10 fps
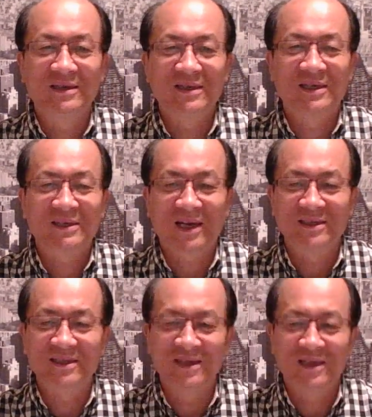来杀
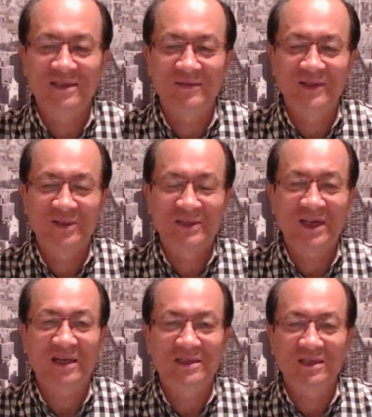人的啊，这位叫
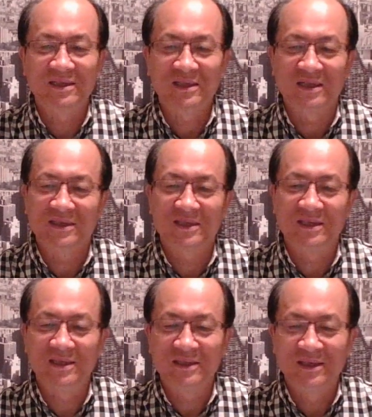贾胜等这些人